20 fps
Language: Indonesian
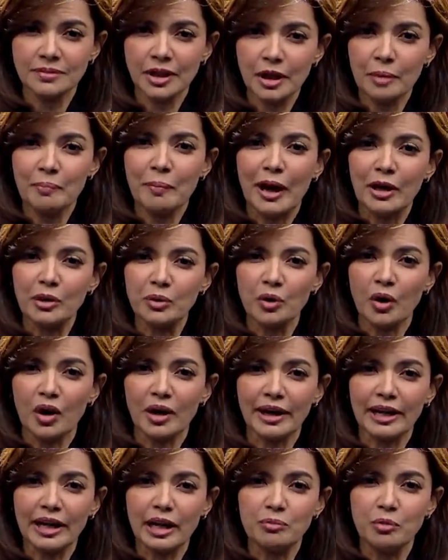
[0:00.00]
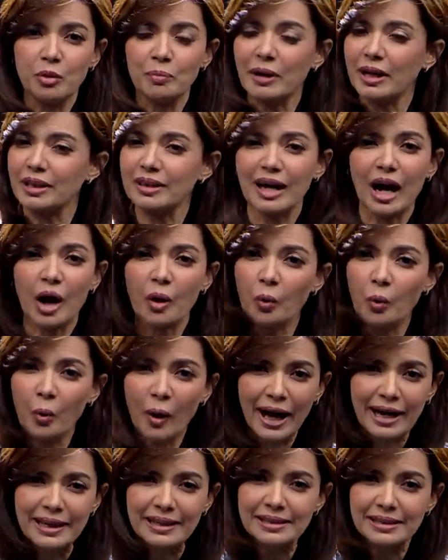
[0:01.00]
dipandu oleh ilmu
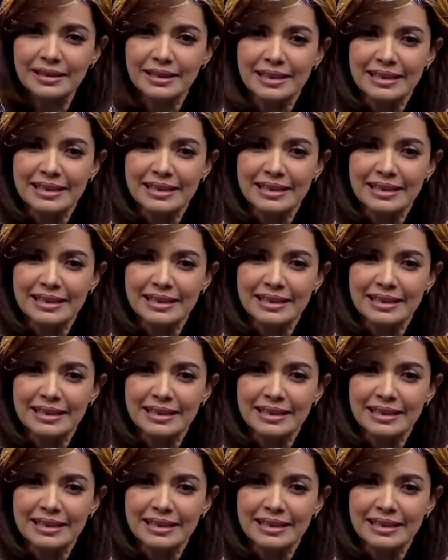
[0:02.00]
pengetahuan,